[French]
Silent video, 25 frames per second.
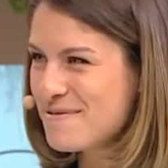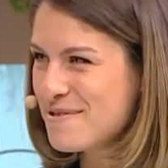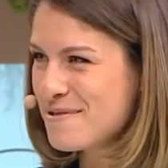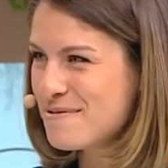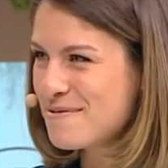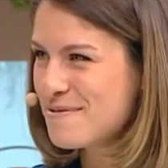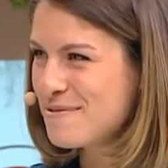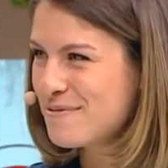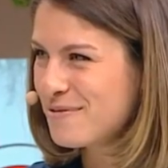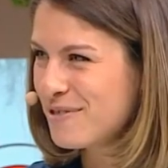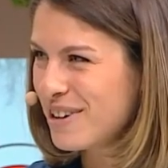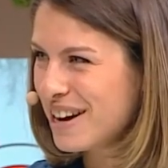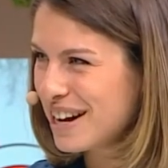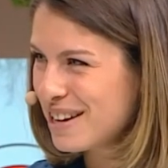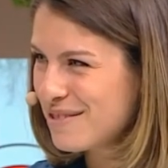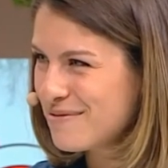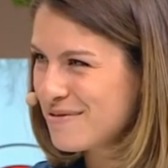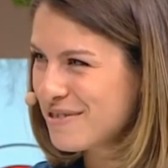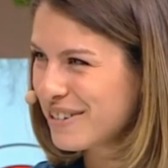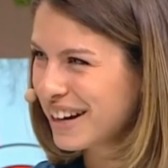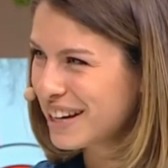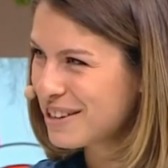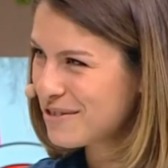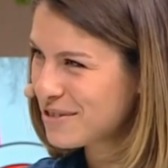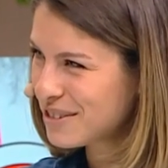pour vous voir,
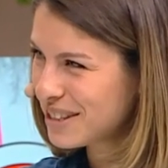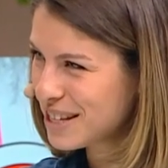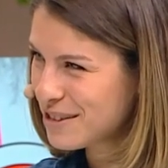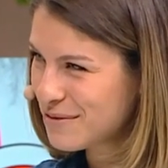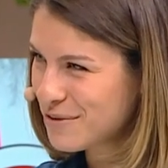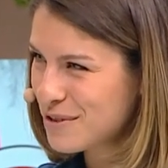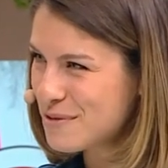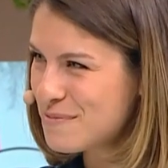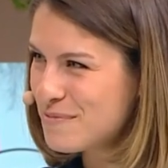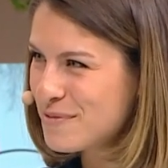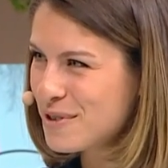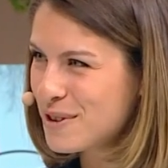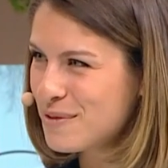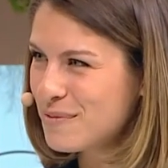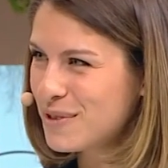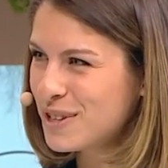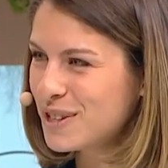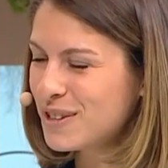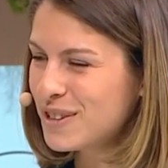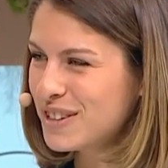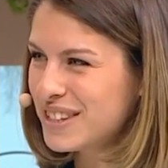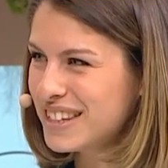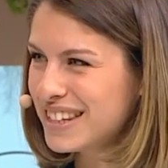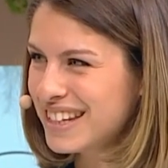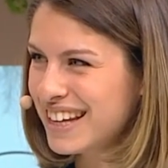pour écouter vos mots,
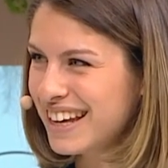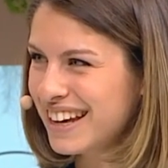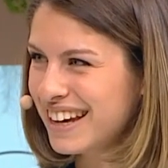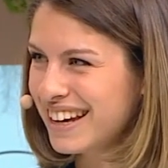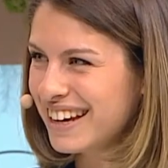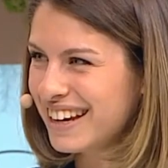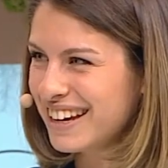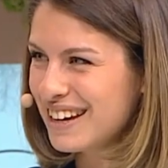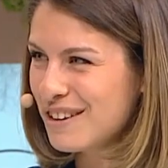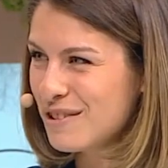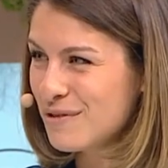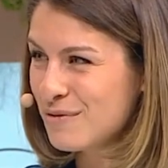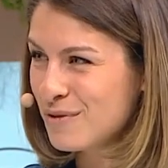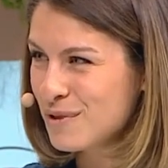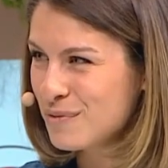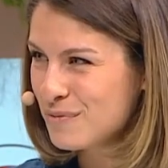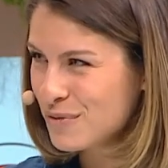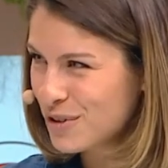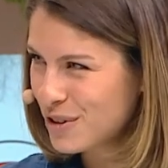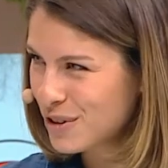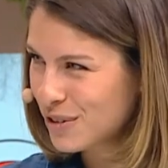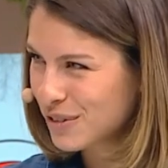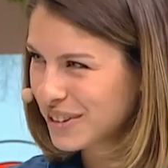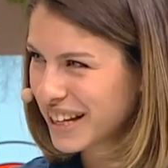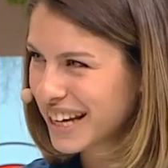puisque c'est vos
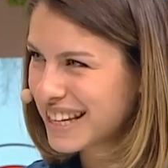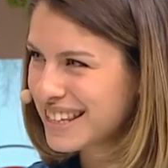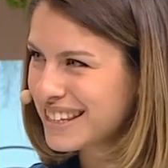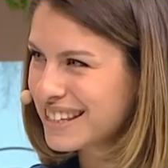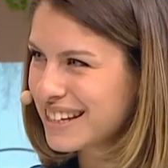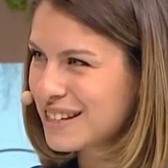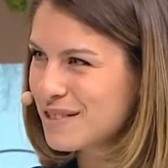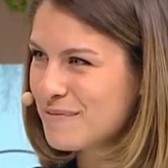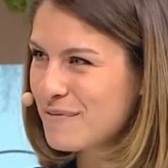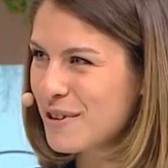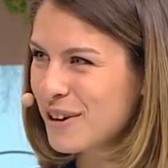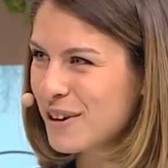mots qu'on a Ouais, c'était